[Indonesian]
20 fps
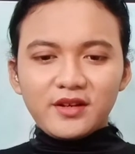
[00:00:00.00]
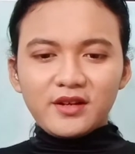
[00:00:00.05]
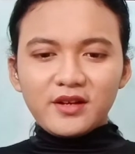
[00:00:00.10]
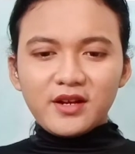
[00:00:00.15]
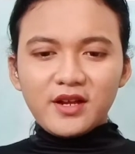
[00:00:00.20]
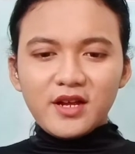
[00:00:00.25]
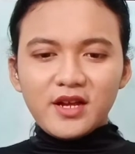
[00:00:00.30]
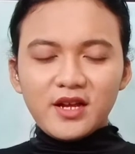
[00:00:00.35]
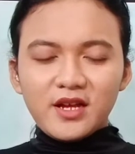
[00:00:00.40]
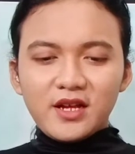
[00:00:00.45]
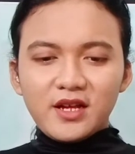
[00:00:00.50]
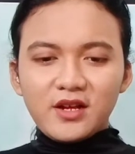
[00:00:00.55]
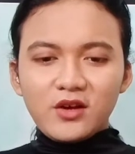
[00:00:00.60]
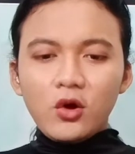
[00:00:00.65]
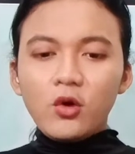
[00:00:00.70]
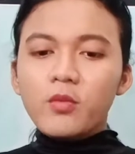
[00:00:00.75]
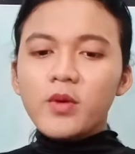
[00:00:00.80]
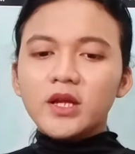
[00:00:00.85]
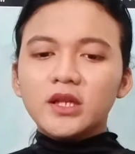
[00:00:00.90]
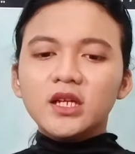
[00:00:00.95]
nah
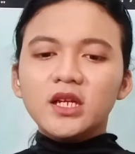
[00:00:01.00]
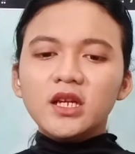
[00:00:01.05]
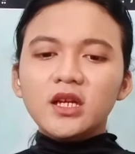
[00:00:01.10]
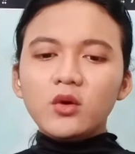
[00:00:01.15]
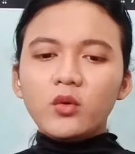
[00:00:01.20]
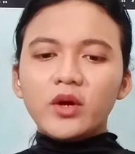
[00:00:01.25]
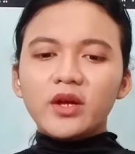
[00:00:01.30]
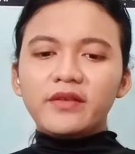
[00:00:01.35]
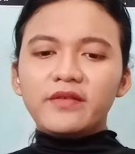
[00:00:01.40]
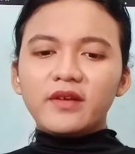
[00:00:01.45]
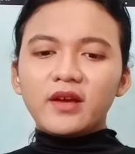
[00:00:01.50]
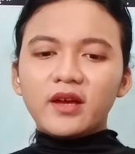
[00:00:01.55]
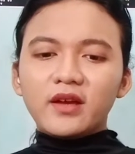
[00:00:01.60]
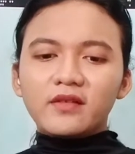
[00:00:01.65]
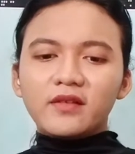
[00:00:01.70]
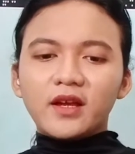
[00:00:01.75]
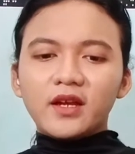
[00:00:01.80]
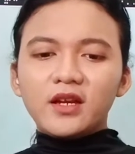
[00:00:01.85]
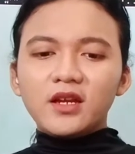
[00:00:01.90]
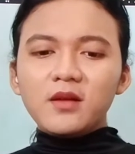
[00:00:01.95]
oh berarti ini
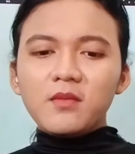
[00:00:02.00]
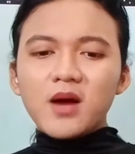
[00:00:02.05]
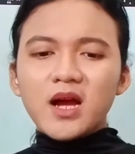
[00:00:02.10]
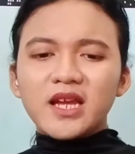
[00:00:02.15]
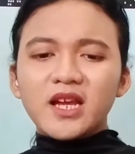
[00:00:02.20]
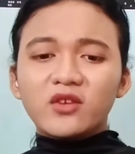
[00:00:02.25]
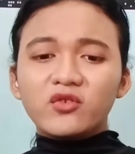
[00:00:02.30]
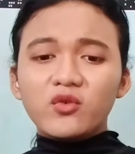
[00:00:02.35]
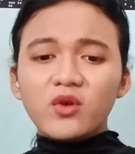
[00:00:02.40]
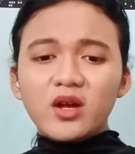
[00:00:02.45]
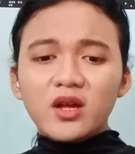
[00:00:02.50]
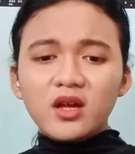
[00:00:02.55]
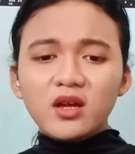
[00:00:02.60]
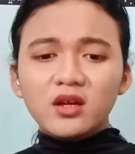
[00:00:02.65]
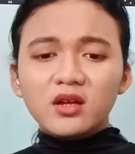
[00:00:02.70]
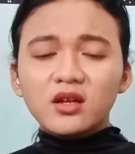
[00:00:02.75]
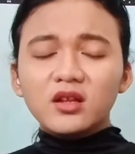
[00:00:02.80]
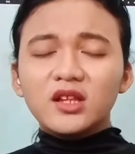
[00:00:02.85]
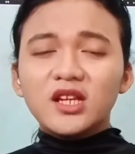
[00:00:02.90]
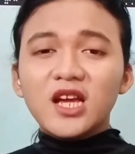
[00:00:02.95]
WJSN ini banyak juga ya
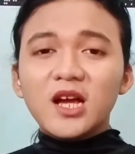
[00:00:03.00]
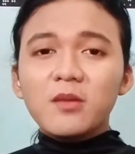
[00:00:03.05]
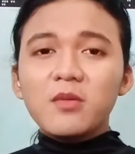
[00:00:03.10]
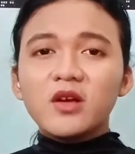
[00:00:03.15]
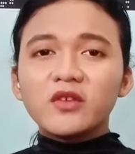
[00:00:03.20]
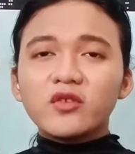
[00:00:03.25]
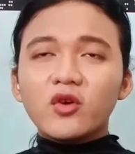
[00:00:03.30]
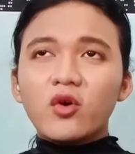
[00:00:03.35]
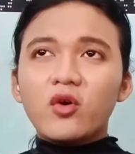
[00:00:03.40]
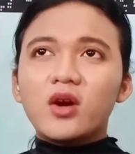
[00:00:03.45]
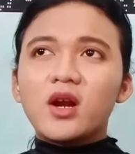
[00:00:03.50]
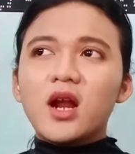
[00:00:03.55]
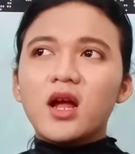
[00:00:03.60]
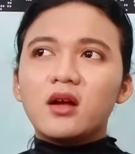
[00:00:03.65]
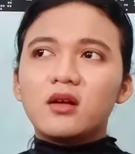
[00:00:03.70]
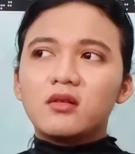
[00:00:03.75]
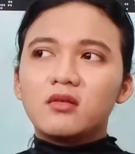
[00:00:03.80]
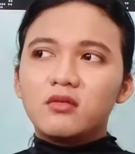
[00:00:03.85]
13 orang